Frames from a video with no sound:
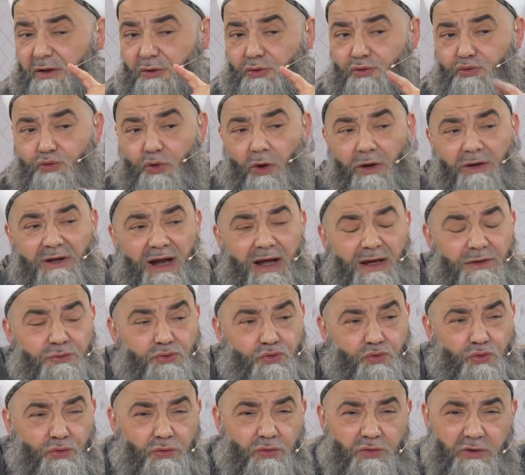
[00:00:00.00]
Sonra
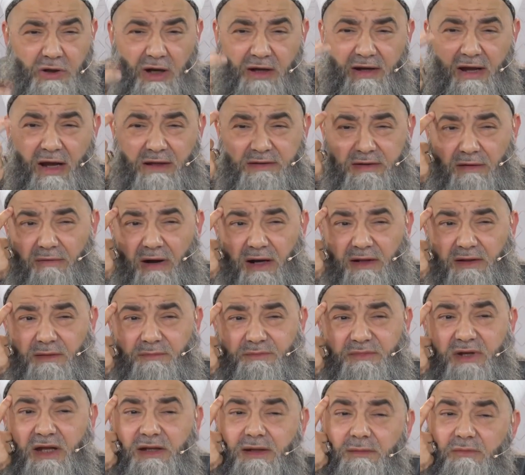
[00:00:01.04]
şu kanaate
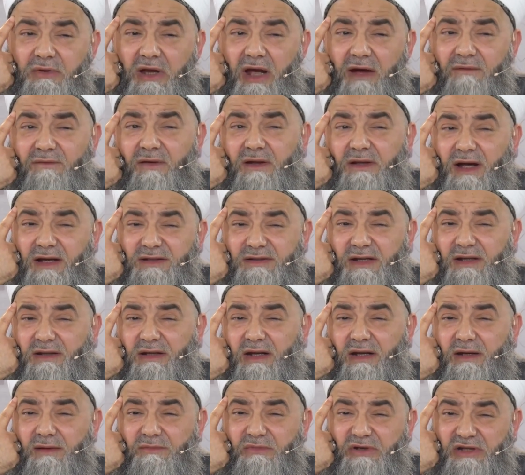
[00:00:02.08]
vardım. Dedim ki Efendi
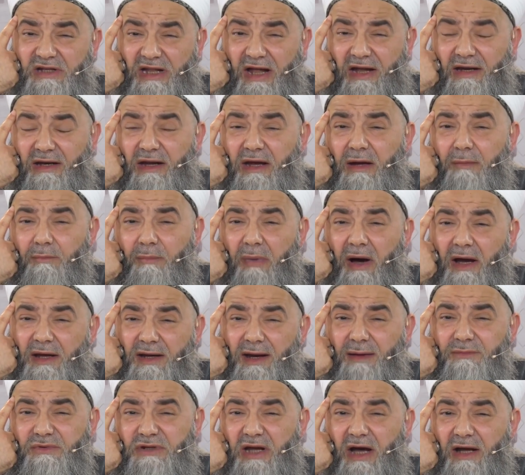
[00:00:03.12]
Hazretlerimizle
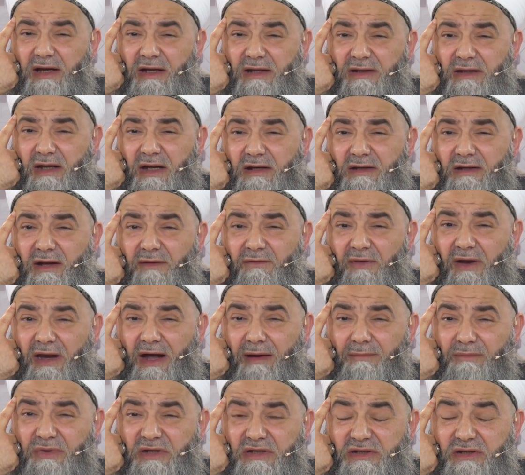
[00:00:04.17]
bayram ziyaretlerinde
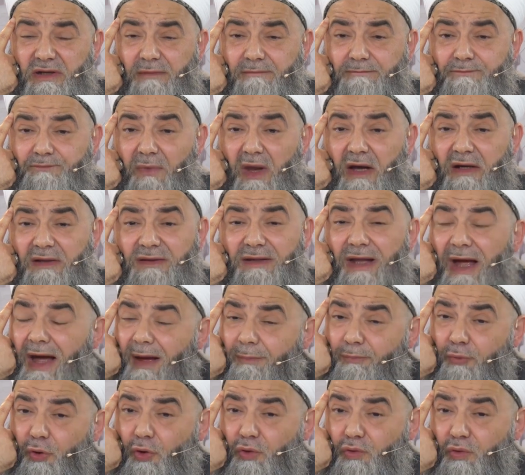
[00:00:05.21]
falan biz ne
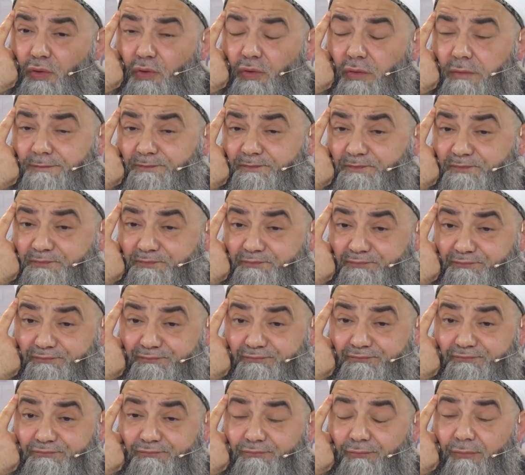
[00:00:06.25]
yapıyorduk?
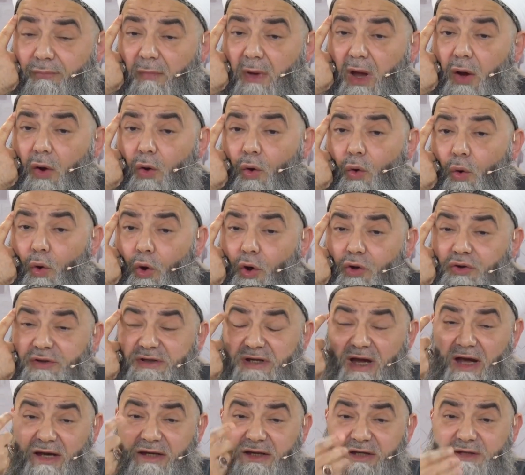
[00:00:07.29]

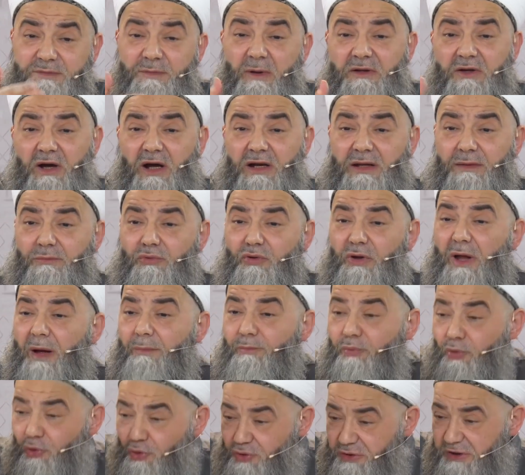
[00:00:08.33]
Önce İsmet
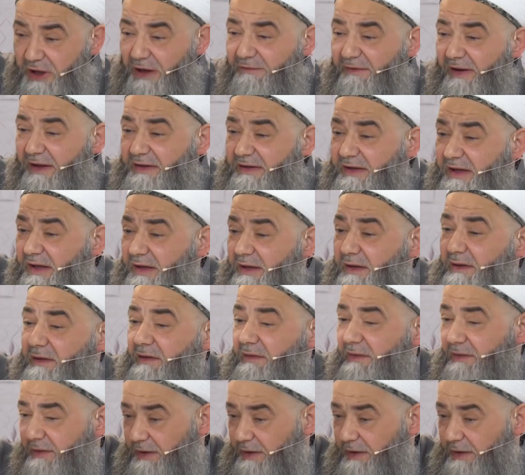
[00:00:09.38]
Garibullah Büyükşehir Efendi